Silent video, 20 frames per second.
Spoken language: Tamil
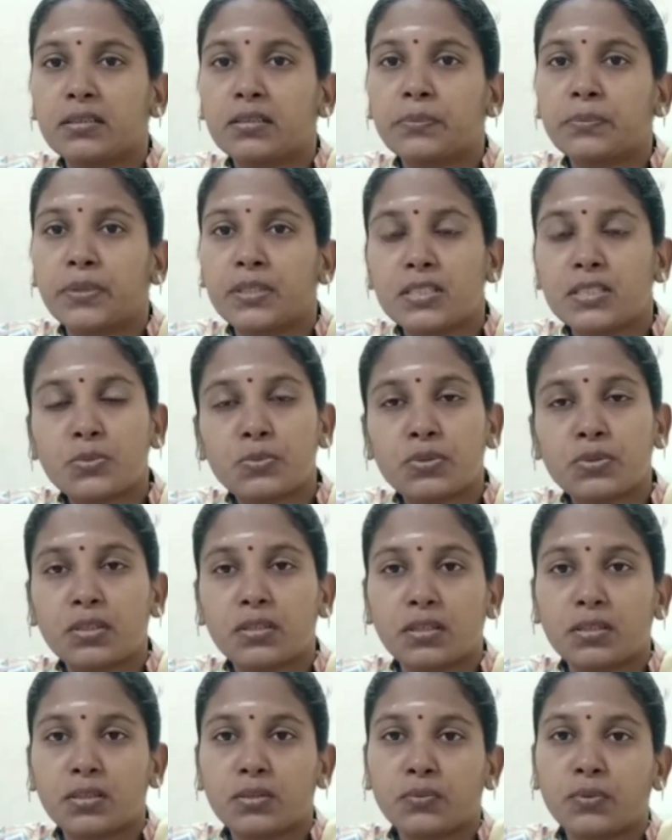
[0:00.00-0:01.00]
பஞ்சபூத
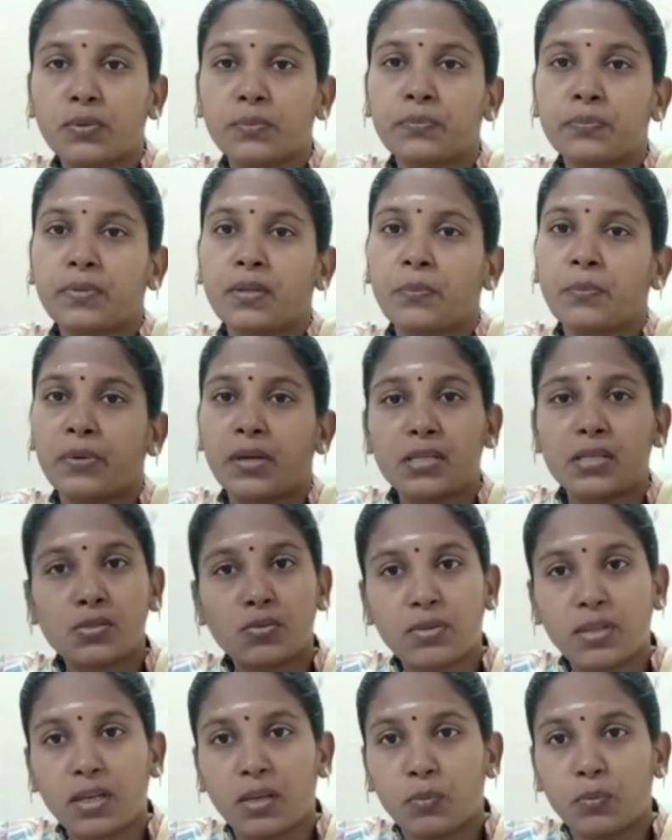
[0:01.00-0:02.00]
தத்துவம்
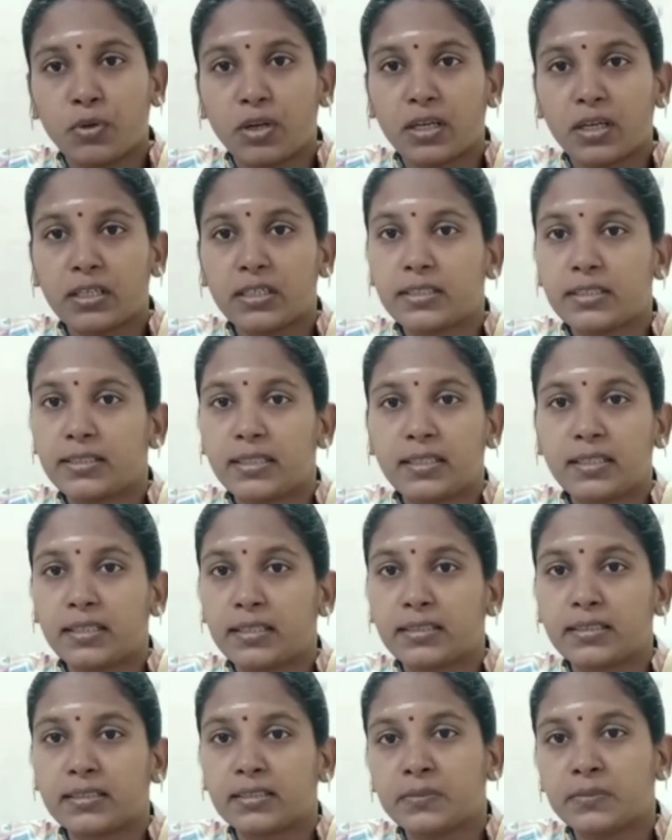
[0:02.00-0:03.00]
பரிசோதனை முறைகள்
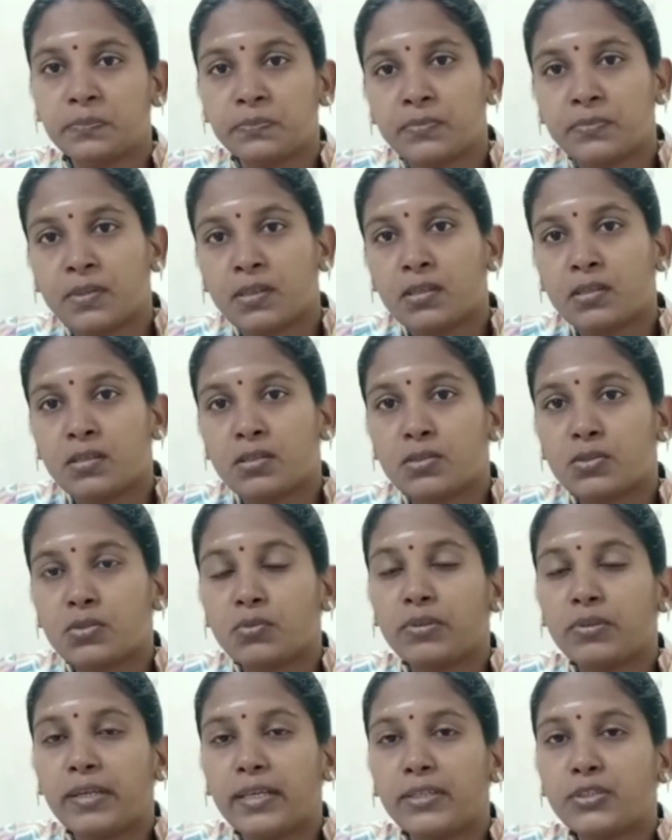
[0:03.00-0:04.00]
இதெல்லாம் இருக்குது ஸோ
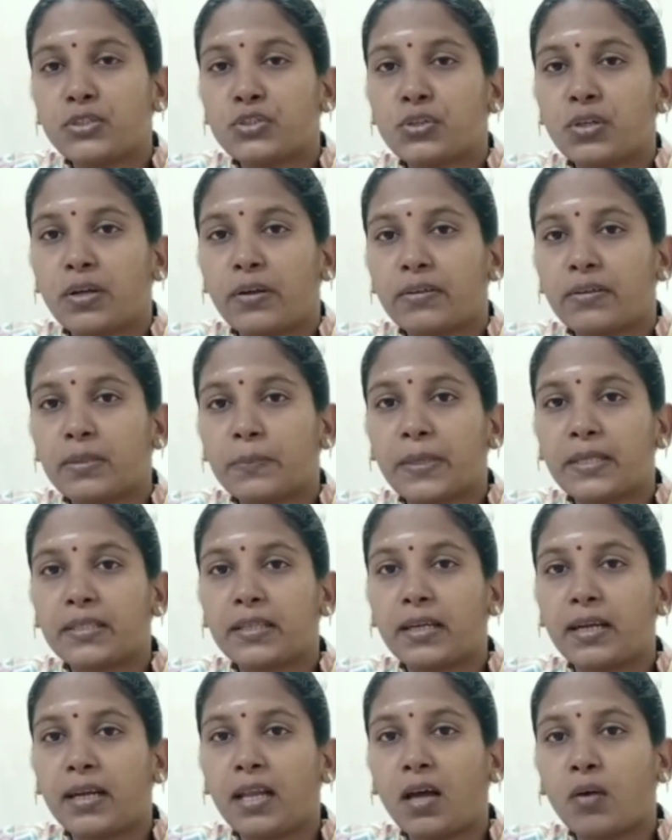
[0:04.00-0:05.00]
சூவில் வந்து
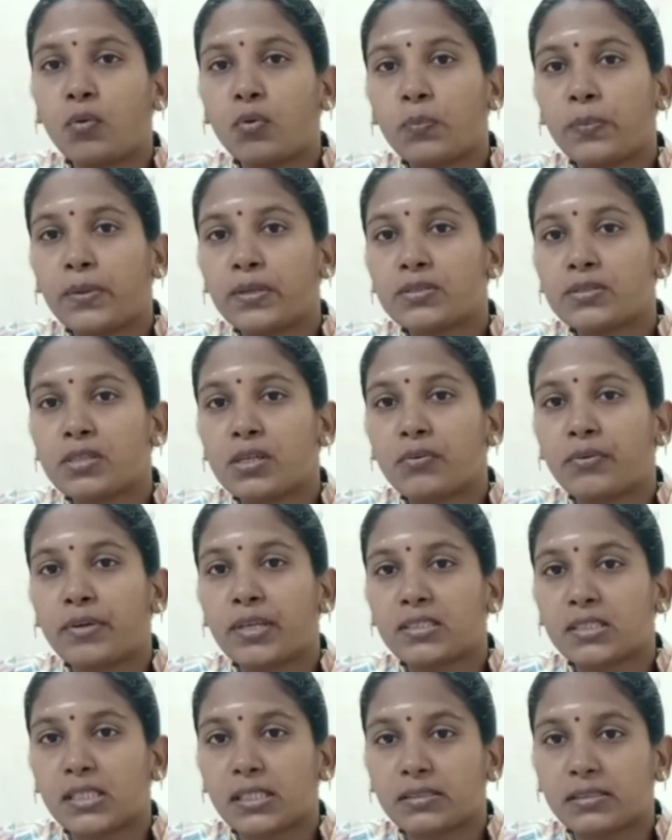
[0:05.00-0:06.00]
பார்த்திங்கன்னா
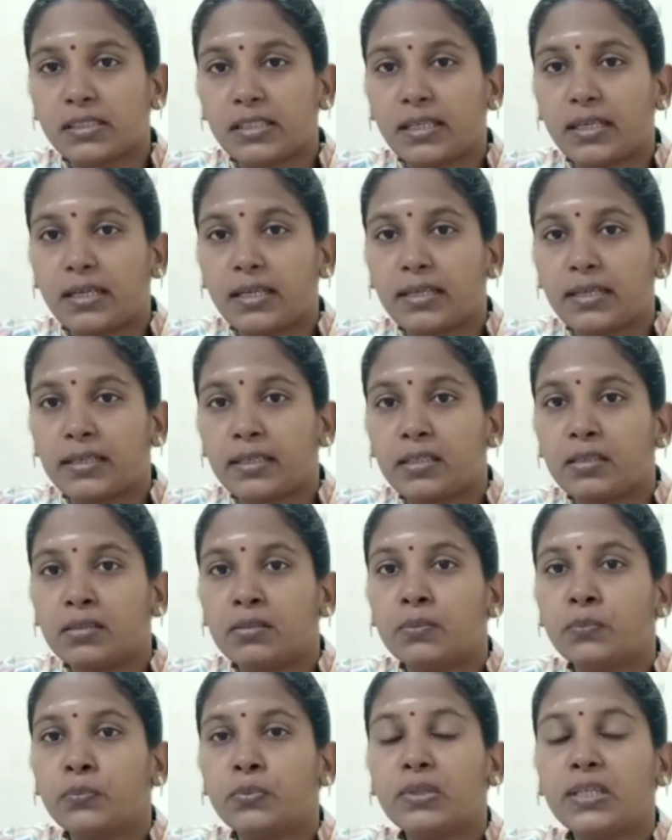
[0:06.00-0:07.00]
அக்குபங்சர்னுடைய சக்தி நாளங்கள்
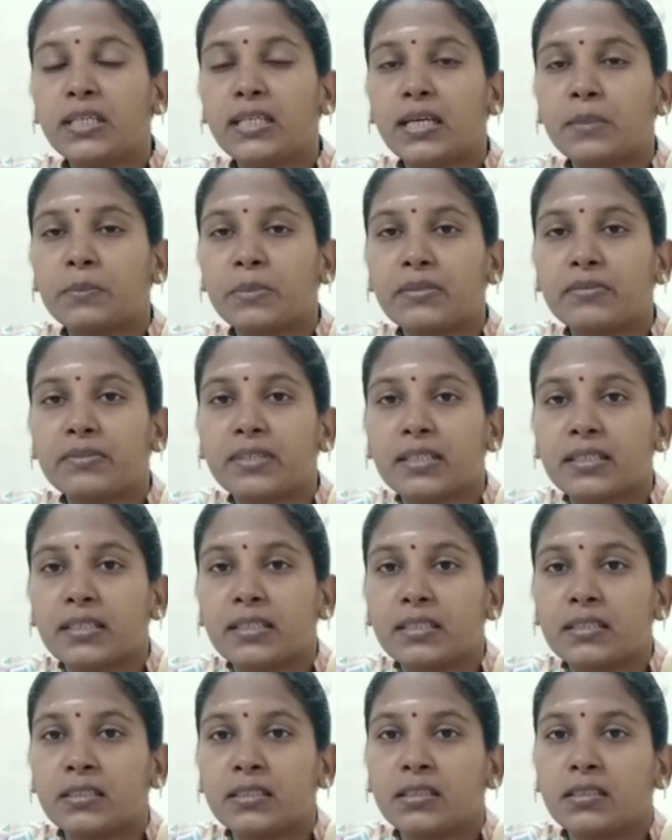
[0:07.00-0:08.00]
புள்ளி
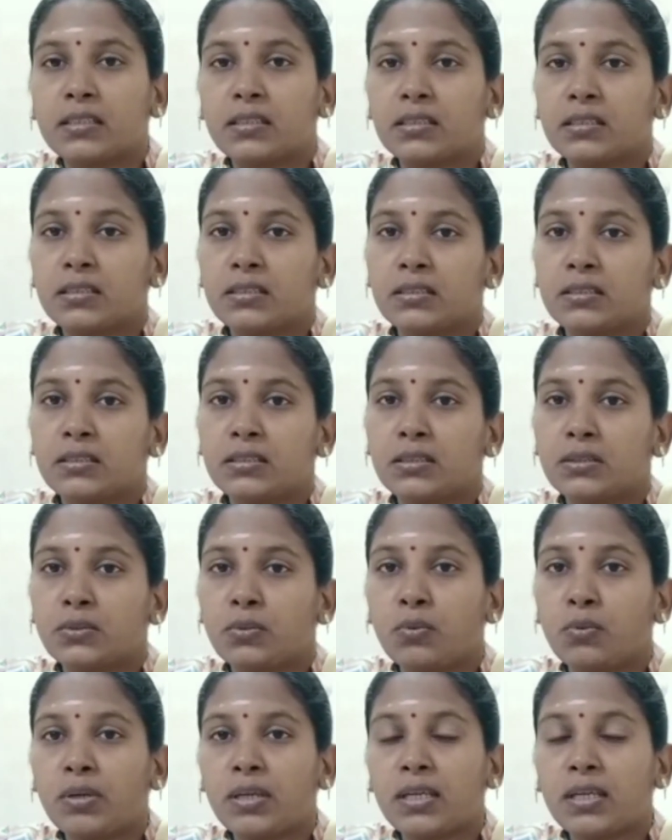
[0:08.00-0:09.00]
அமைவிடங்கள்
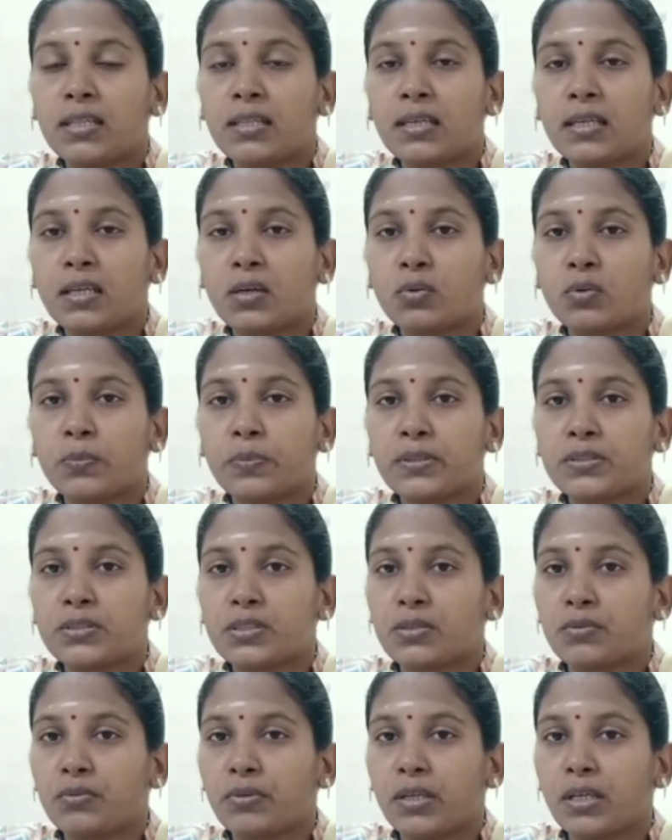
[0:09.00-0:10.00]
நோய் எறிதல்
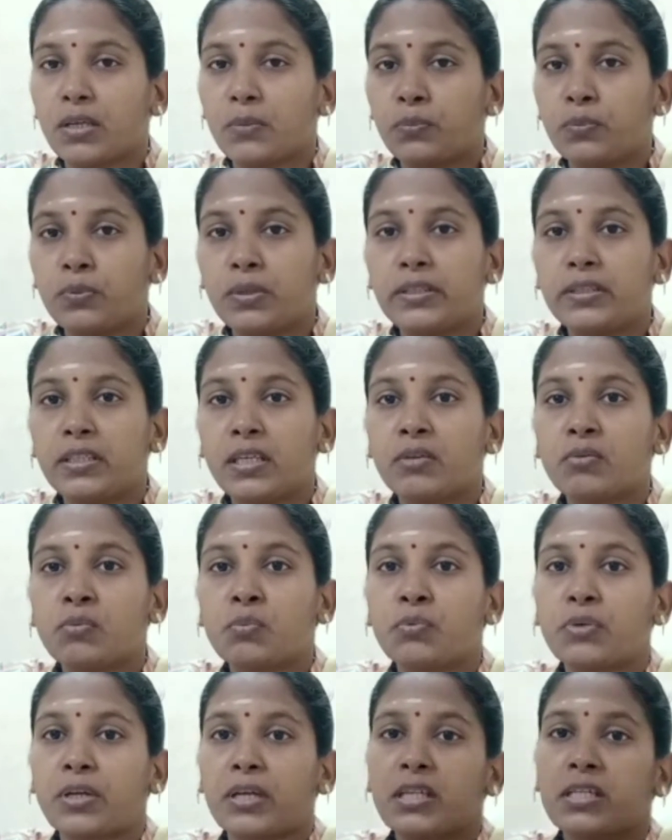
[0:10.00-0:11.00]
அக்குபங்சர்னுடைய புள்ளி தேர்வு
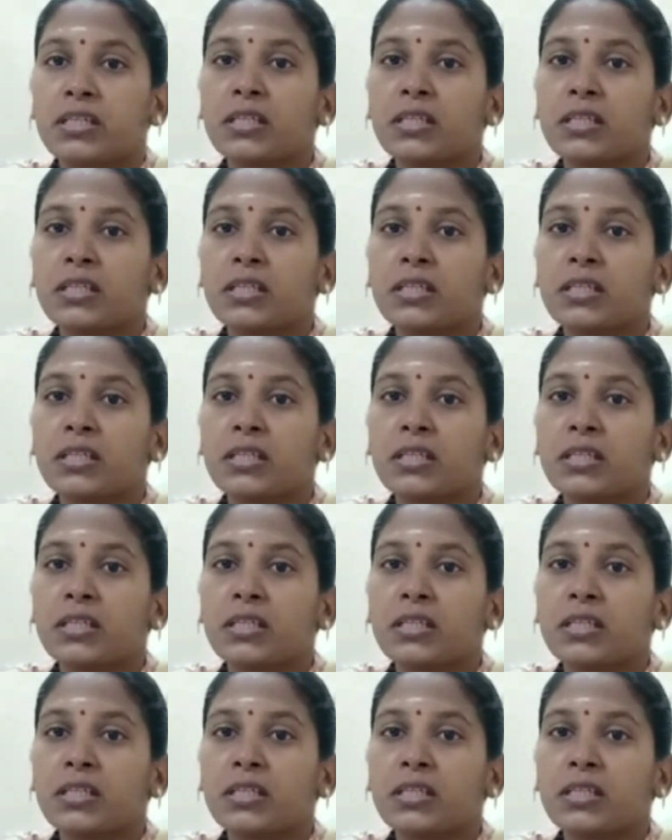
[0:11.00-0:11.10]
முறை